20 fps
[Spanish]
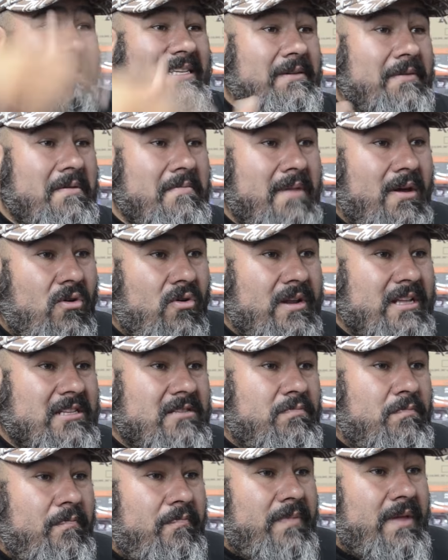vas a ver
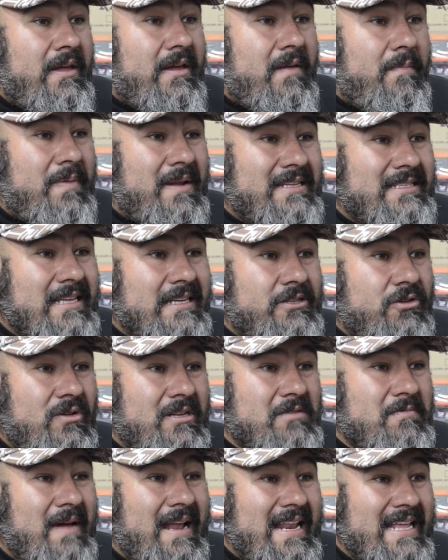mejores eh,
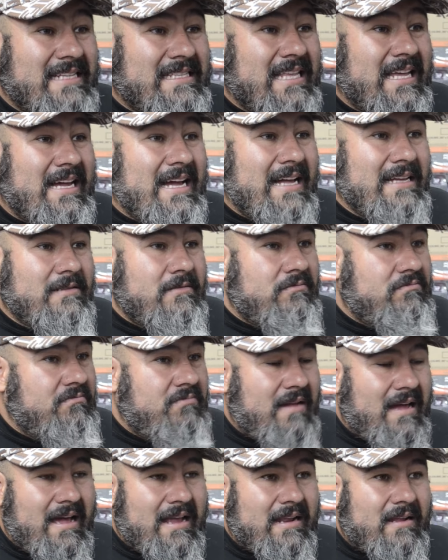prestaciones balísticas,
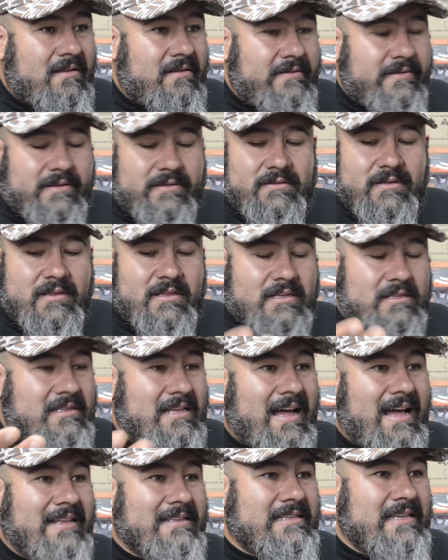dar este,
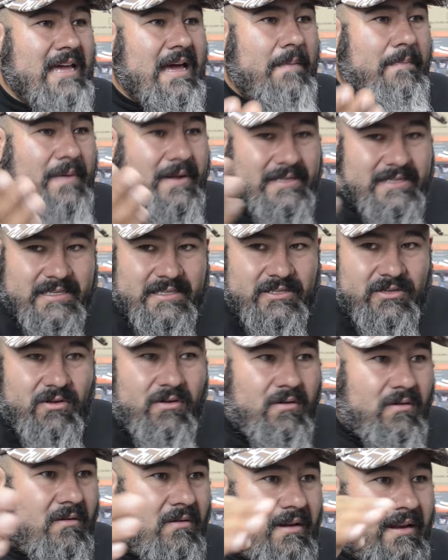distancia,
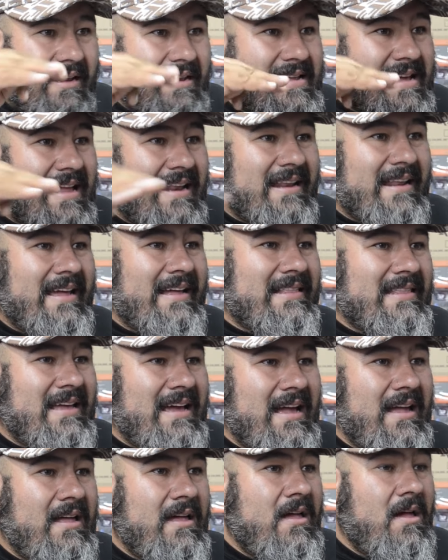precisión, línea
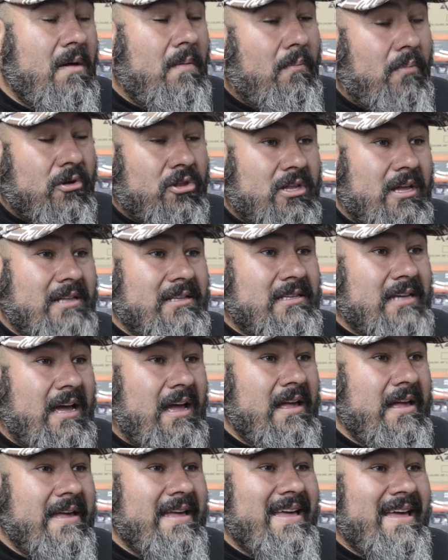recta,
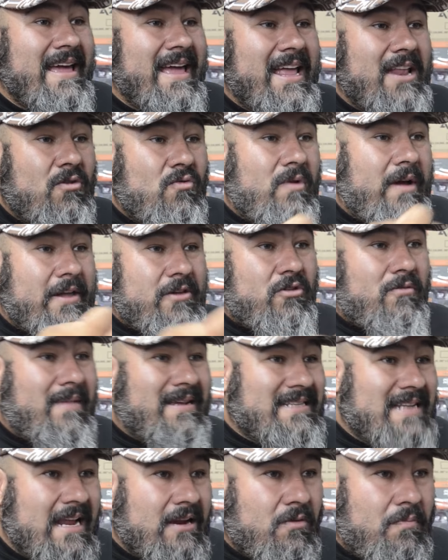potencia en un cañón
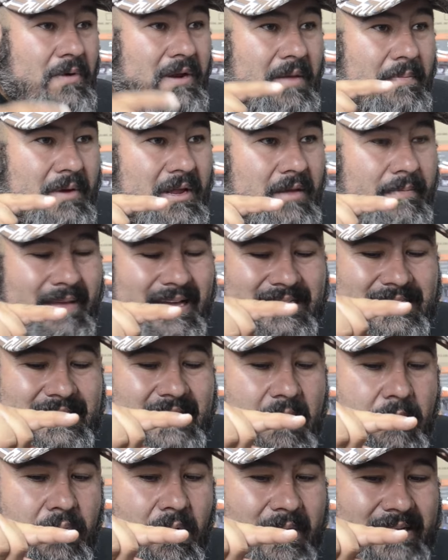más largo. ¿Por qué? Porque más
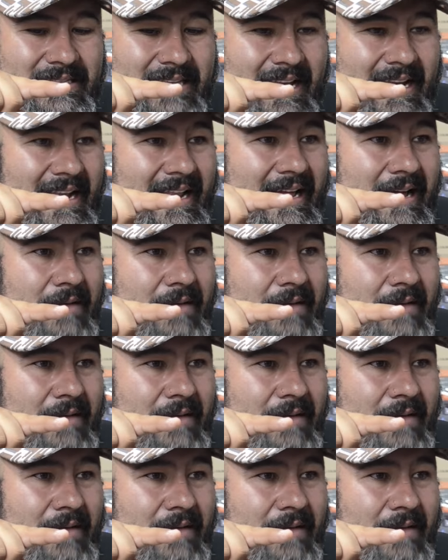tiempo va a estar en el